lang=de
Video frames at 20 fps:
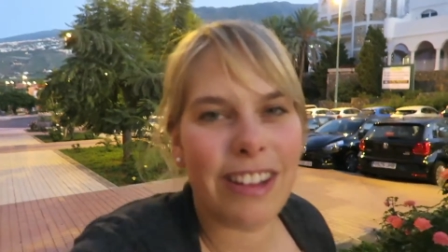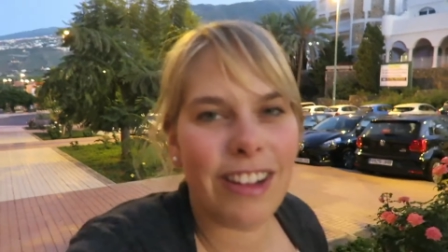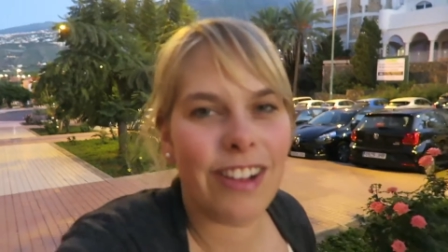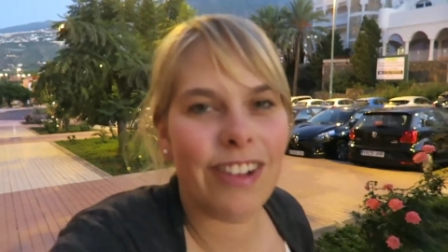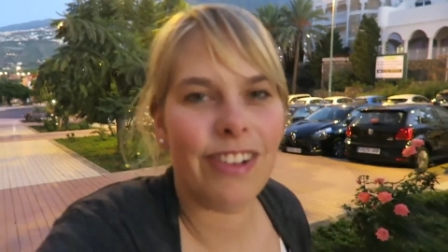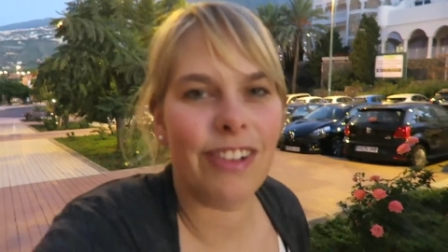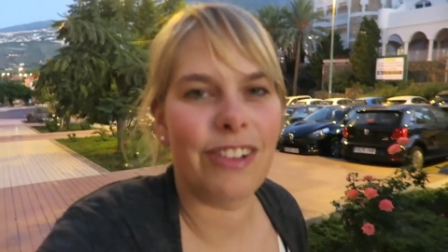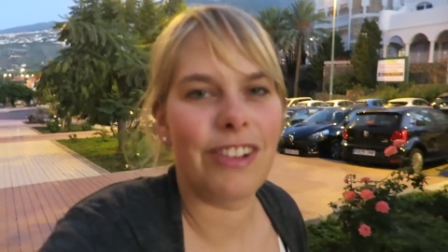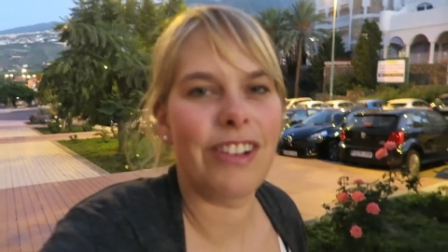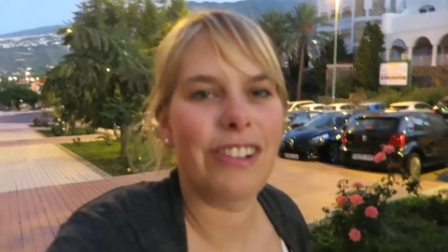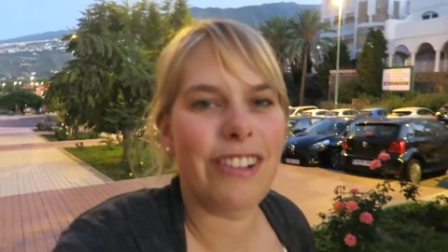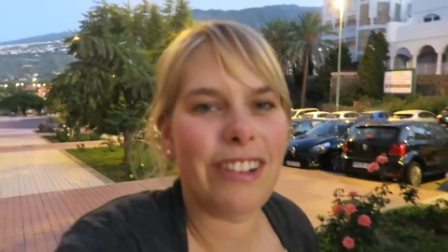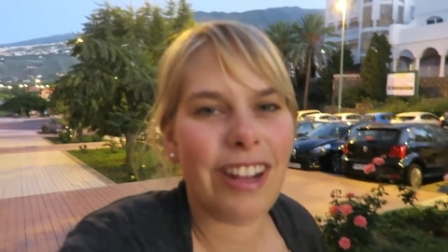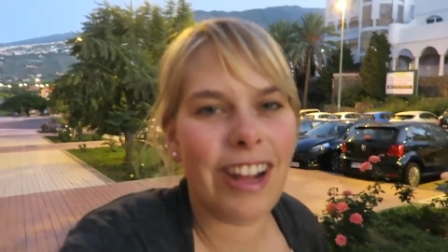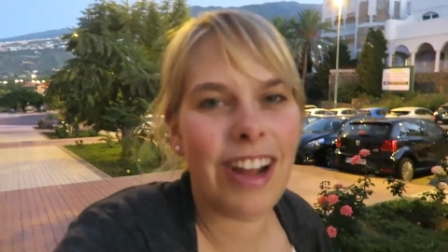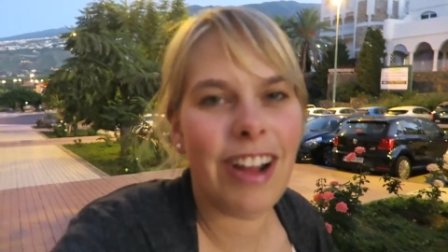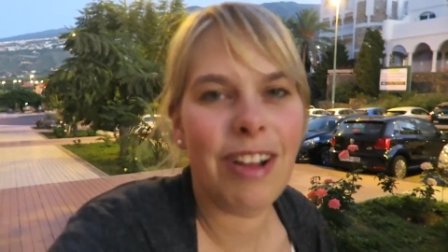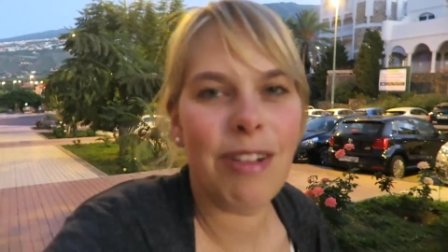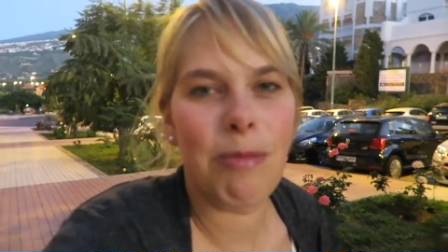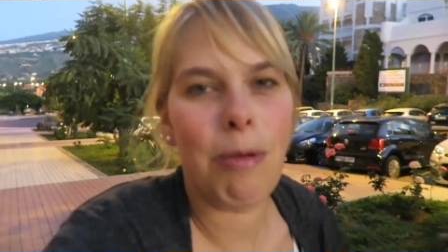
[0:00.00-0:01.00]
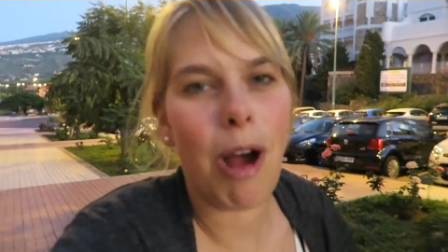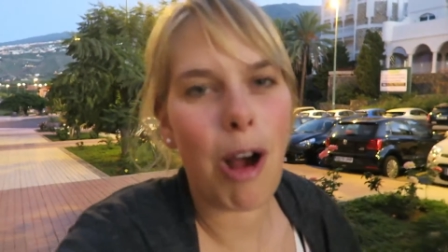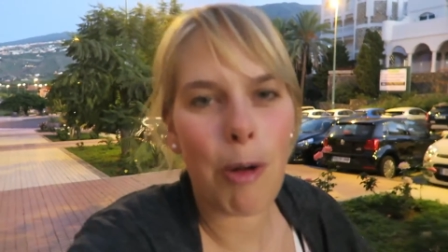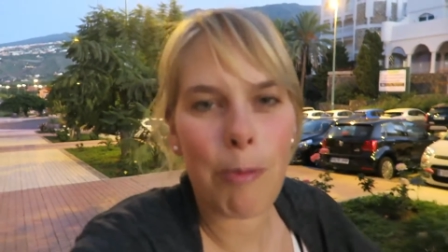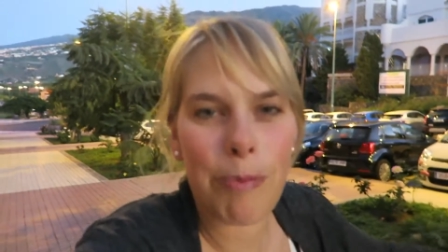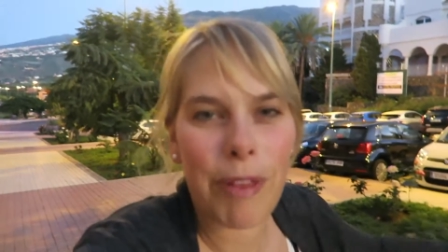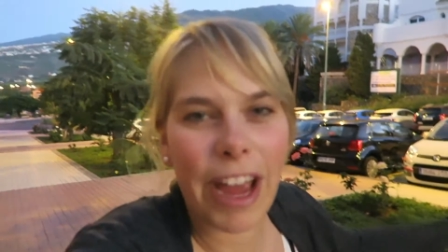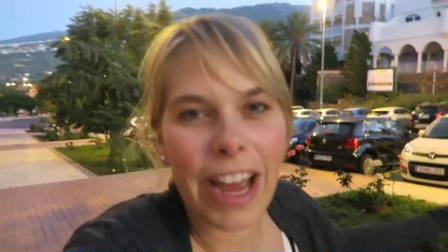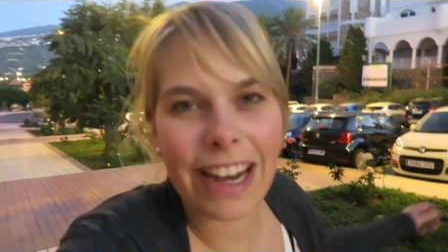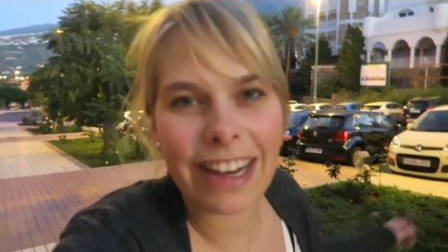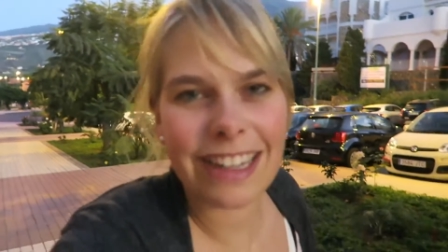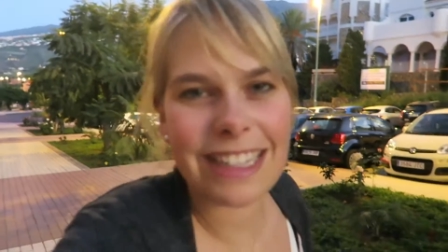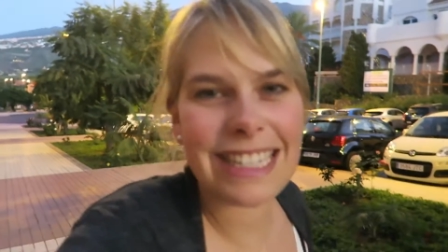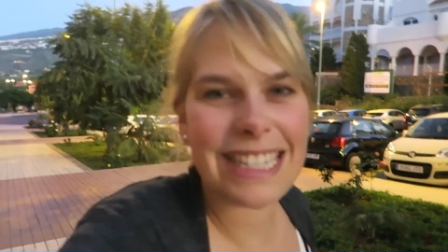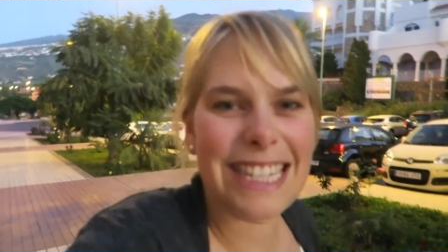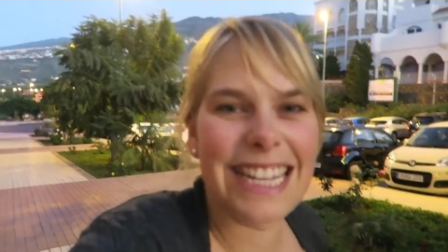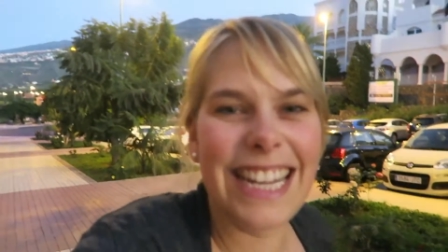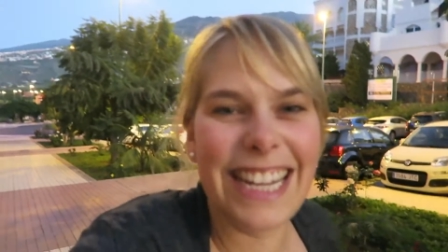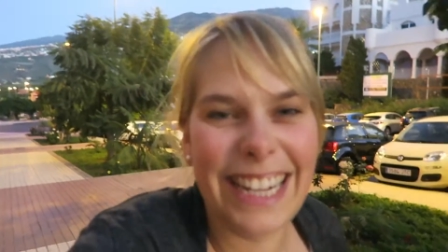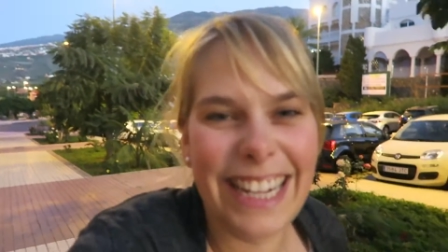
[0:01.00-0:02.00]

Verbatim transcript: hier und überhaupt alles.